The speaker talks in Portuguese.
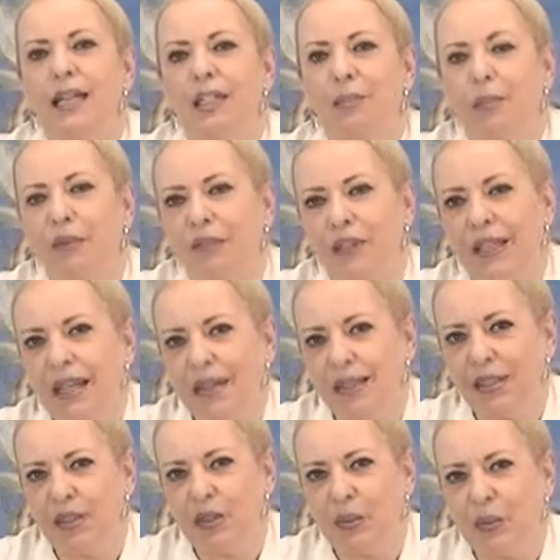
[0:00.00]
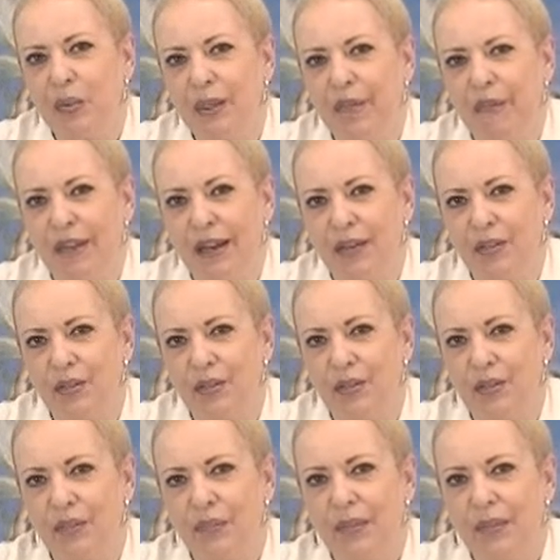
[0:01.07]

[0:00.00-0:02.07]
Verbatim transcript: as providências do universo.